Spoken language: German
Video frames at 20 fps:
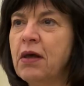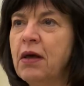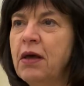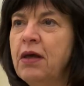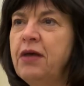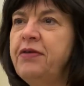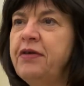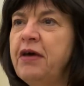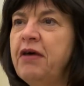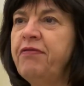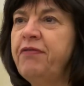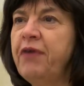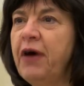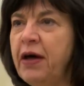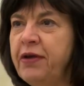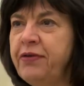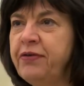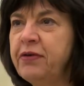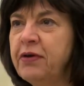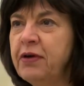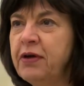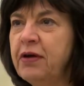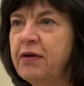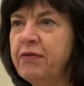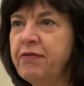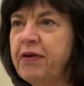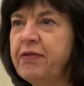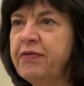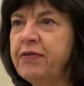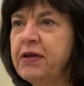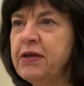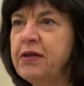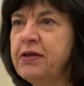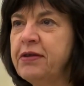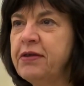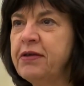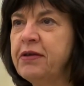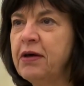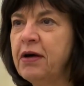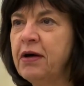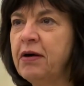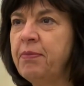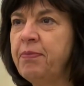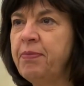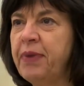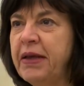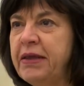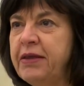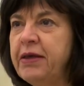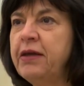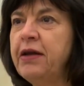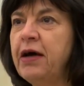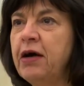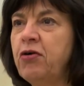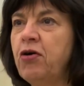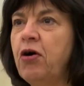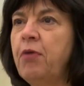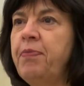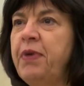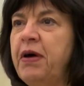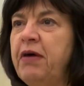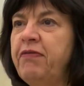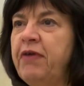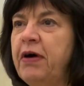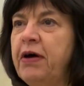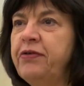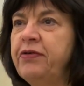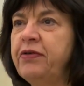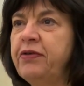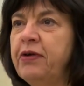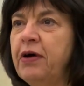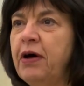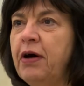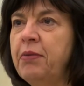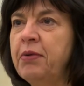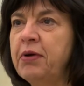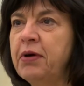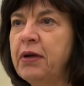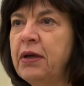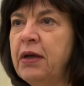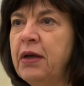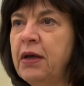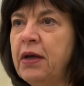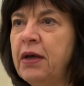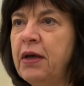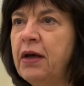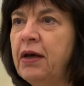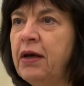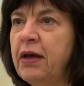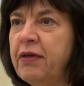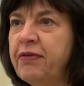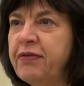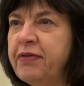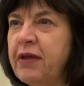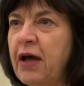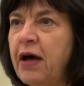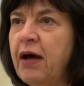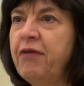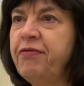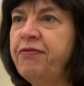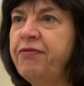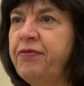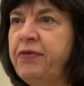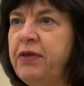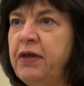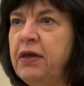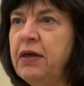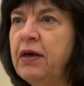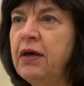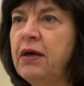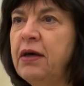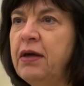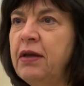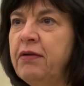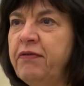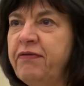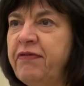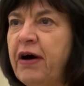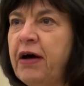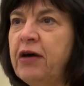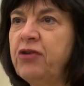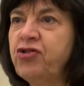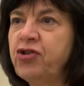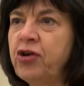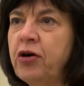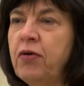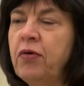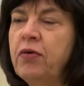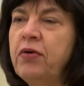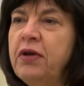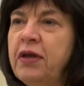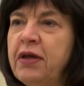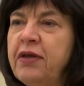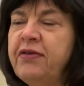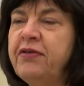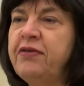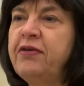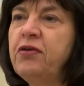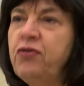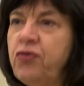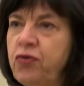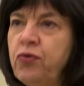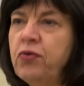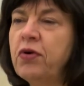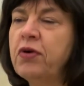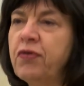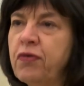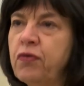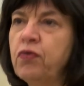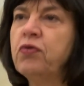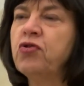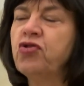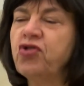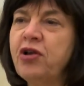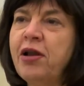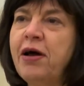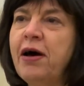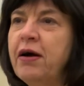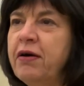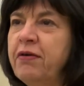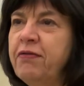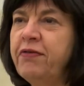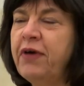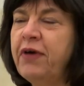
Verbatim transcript: Ich erwarte, was ich äh, bei jeder COP erwartet habe. Äh, es darf hier in Warschau nicht die Tür zugeschlagen